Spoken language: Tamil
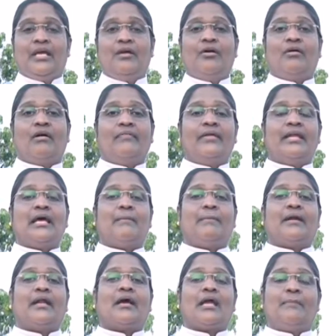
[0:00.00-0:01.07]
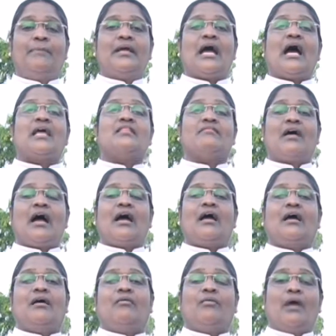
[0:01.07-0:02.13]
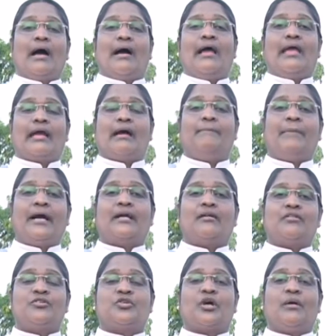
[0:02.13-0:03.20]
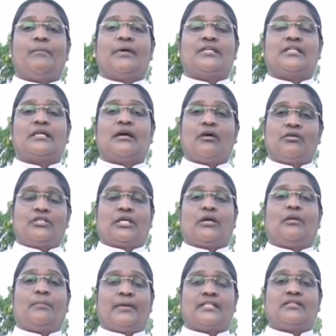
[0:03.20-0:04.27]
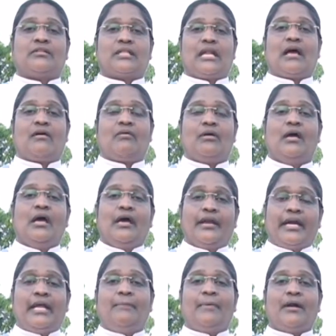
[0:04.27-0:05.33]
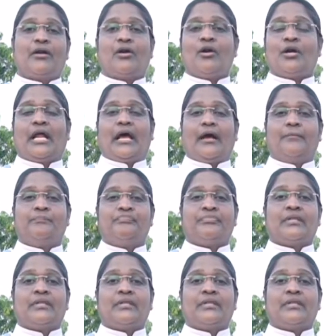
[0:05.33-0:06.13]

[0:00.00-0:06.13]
இவங்க வந்து என்ன பண்ணுறாங்க எப்படியாவது வாங்க உங்கள் எங்கள் அப்பா கிட்ட வந்து சுகம் பெற்று சுக பிரசவத்தை நாங்கள் ரெடி பண்ணுறோன்றாங்க